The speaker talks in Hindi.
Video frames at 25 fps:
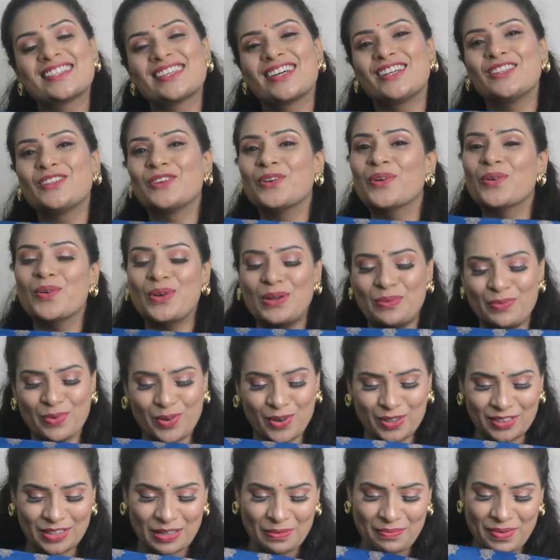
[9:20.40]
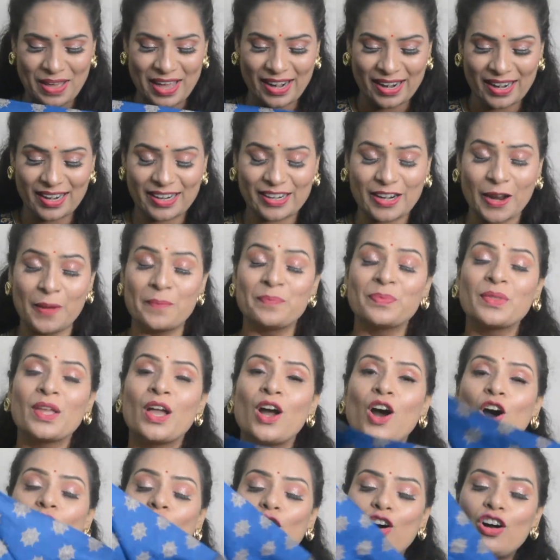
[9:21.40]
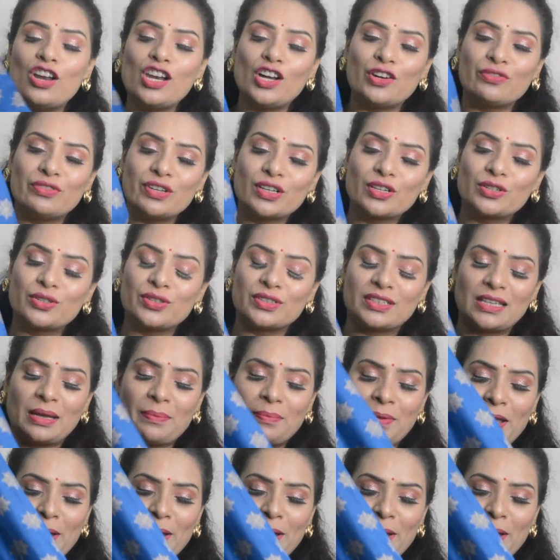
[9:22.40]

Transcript: साथ गोल्ड बहुत ही प्यारा लग रहा है ऑल ओवर कुर्ते पे